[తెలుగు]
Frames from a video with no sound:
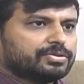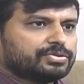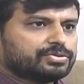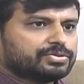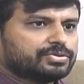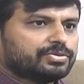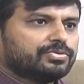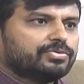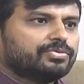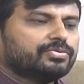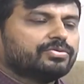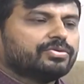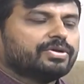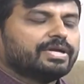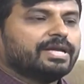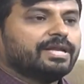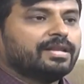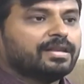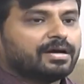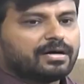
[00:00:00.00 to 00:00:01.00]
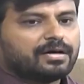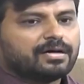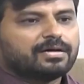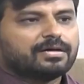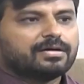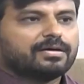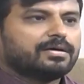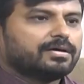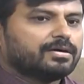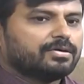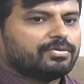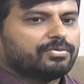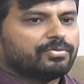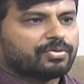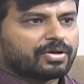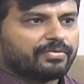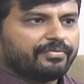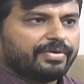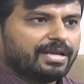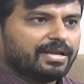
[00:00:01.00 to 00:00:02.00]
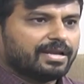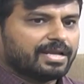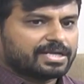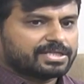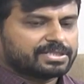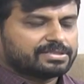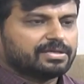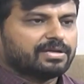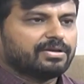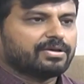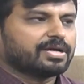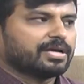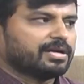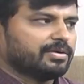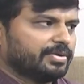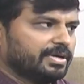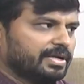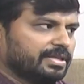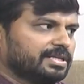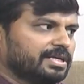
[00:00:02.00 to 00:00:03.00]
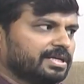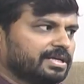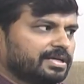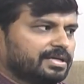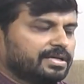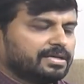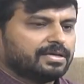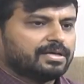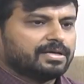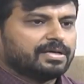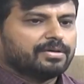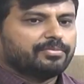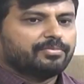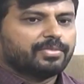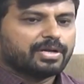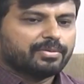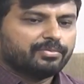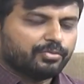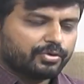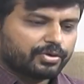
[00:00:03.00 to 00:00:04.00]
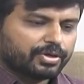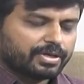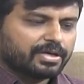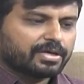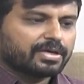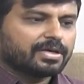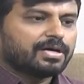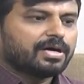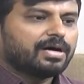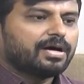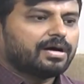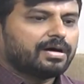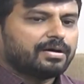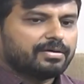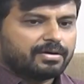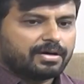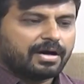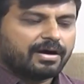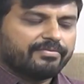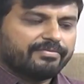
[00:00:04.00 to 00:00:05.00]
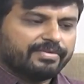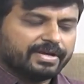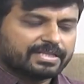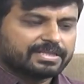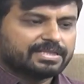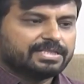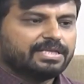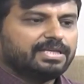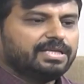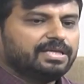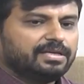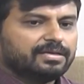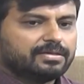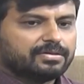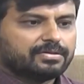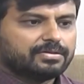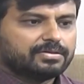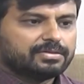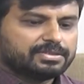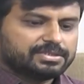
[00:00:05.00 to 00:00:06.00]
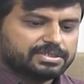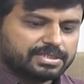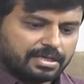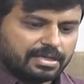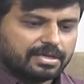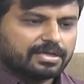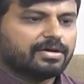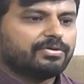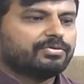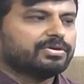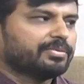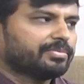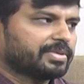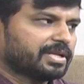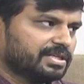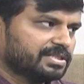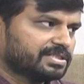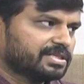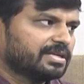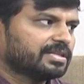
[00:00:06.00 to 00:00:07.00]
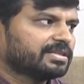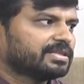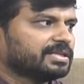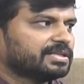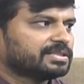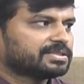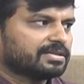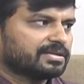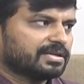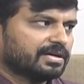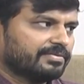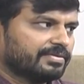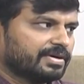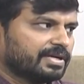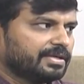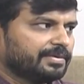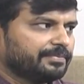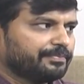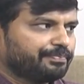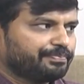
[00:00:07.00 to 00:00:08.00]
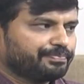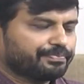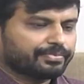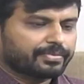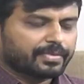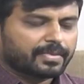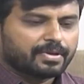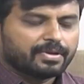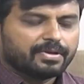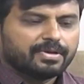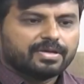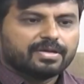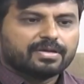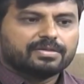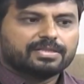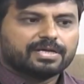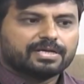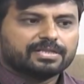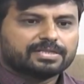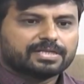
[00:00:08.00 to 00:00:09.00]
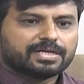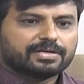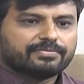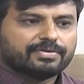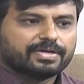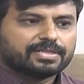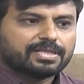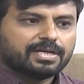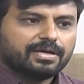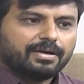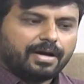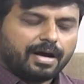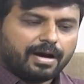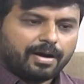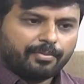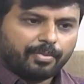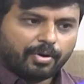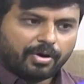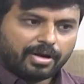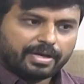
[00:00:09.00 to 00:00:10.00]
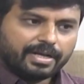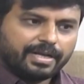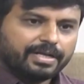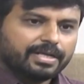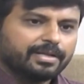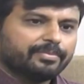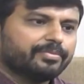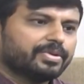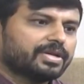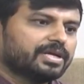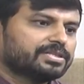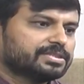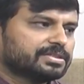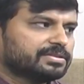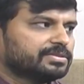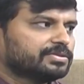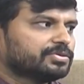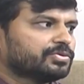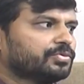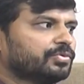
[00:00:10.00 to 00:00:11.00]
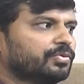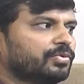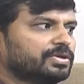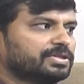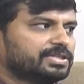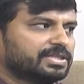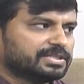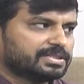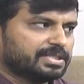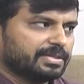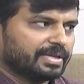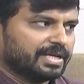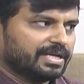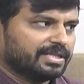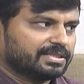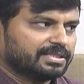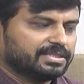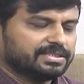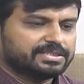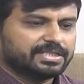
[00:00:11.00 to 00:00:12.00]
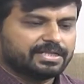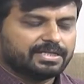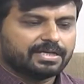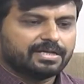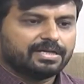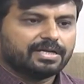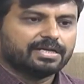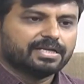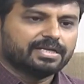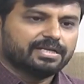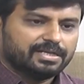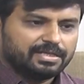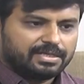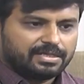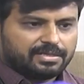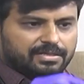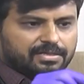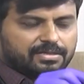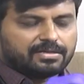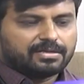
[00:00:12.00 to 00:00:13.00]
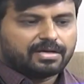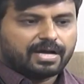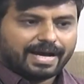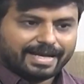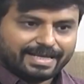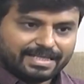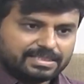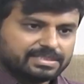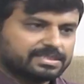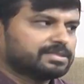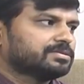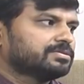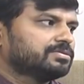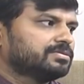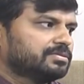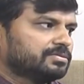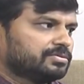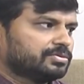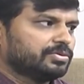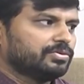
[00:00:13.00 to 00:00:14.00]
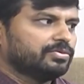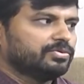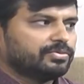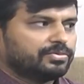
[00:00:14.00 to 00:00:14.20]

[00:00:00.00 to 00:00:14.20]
సో ఇలా ఒకవేళ లక్షణాలు కనబడితే మనం ముఖ్యంగా ఆ వ్యక్తిని చల్లగా ఉన్న ప్రదేశానికి తీసుకురావాలి దాని తర్వాత ఆ బాడీ టెంపరేచర్ను కూల్ చేసే ప్రయత్నం చేయాలి అంటే ఐస్తో